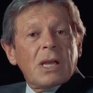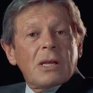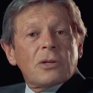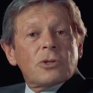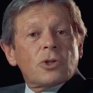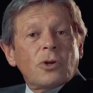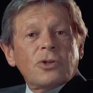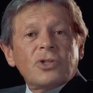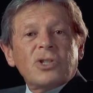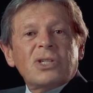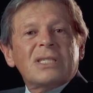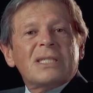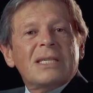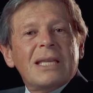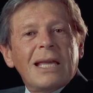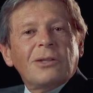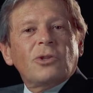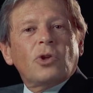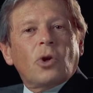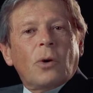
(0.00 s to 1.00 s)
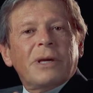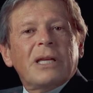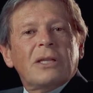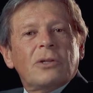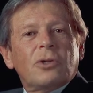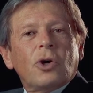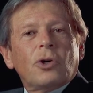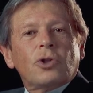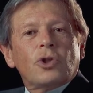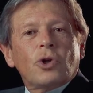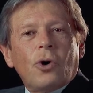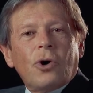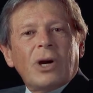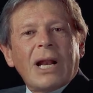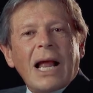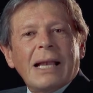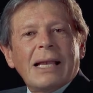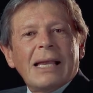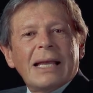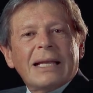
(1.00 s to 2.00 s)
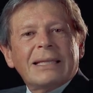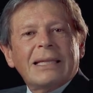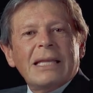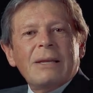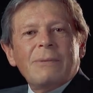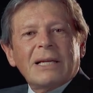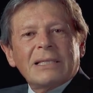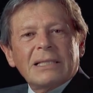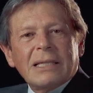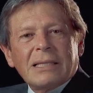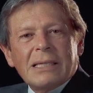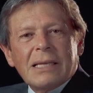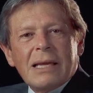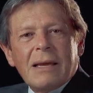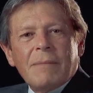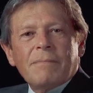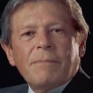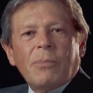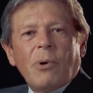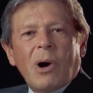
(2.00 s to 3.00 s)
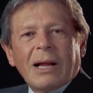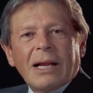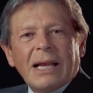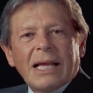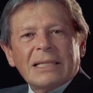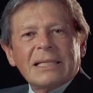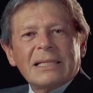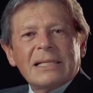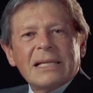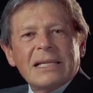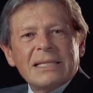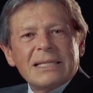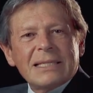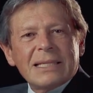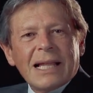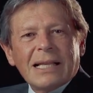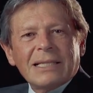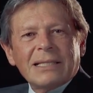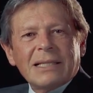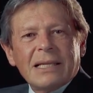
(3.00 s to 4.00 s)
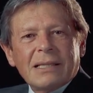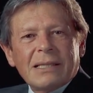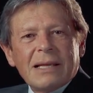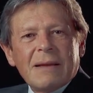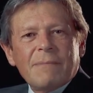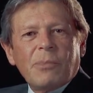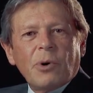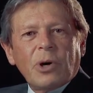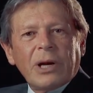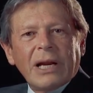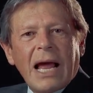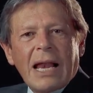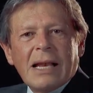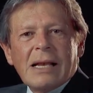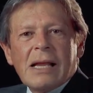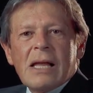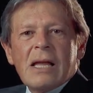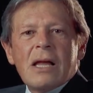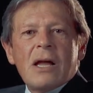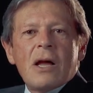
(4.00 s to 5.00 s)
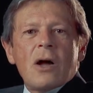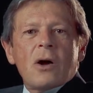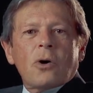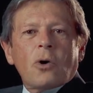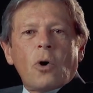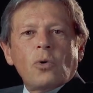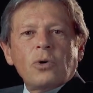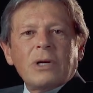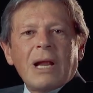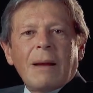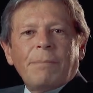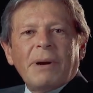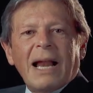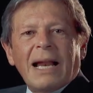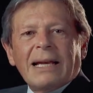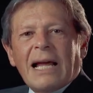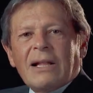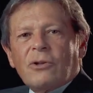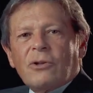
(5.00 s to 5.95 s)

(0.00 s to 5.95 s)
Son 128 horas lectivas de tiempo a clases de distancia en tiempo real con una plana